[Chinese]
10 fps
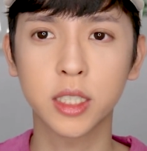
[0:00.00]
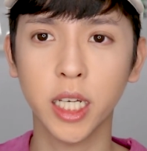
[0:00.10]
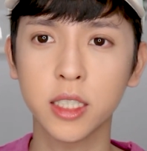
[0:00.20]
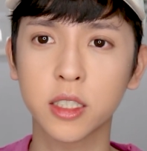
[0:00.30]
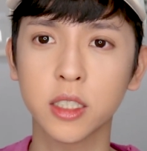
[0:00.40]

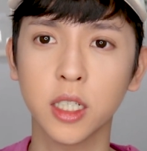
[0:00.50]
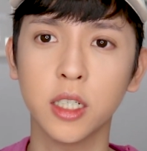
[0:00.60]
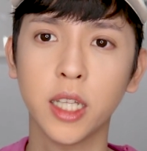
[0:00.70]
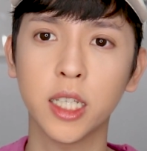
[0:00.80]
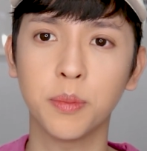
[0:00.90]
这一支
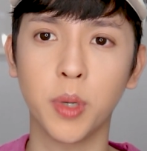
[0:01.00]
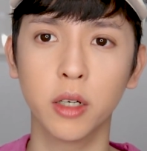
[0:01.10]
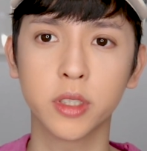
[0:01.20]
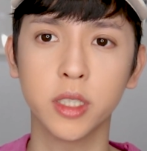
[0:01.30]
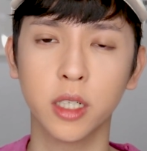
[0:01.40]
呢，它的
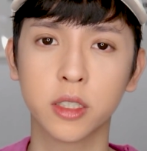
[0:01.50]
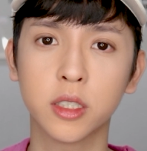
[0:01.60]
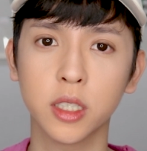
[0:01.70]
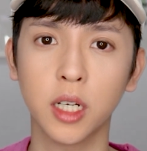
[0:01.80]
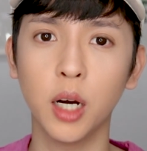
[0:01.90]
表现呢，是
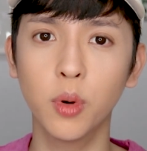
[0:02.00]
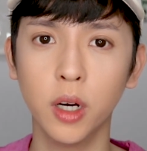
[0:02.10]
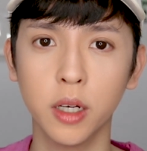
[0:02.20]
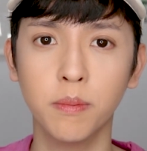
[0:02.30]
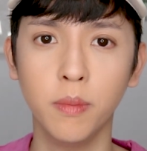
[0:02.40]
真的让我
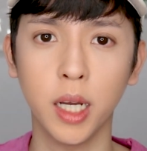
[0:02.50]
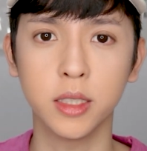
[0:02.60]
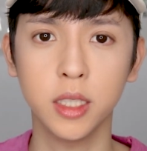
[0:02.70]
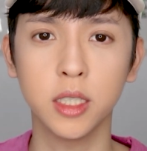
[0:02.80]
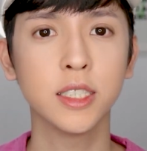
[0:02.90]
很满
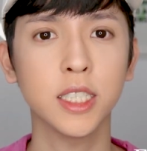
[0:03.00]
意。